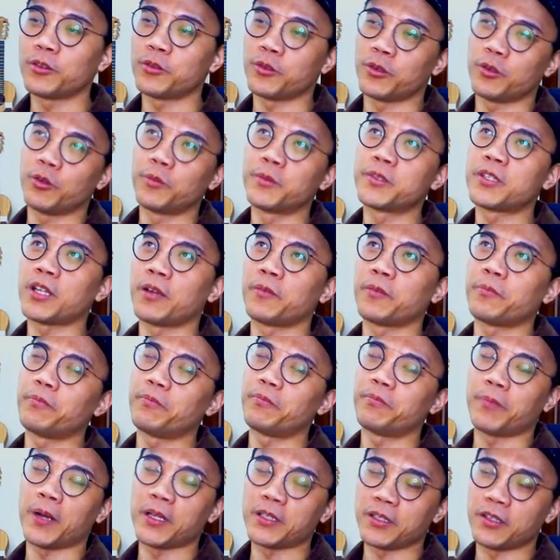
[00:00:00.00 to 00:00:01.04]
所以我们常
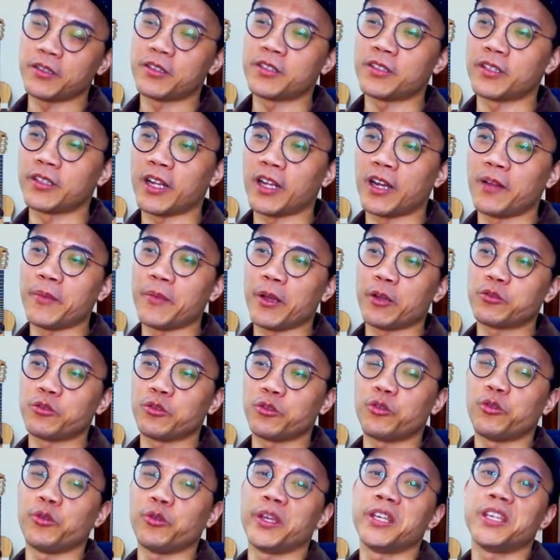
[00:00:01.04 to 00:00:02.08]
把这个词拿来描述
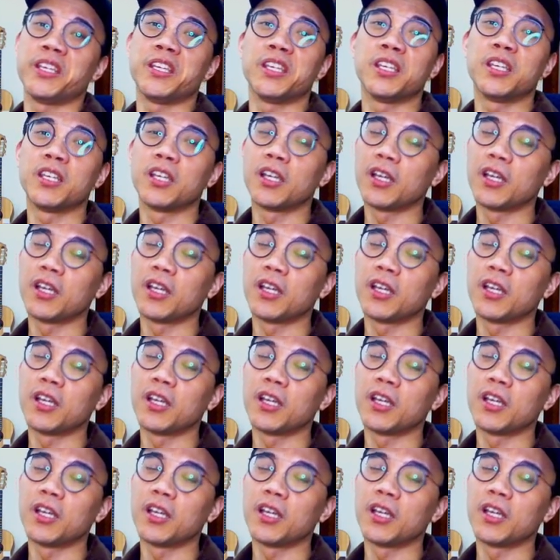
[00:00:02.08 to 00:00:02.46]
回忆，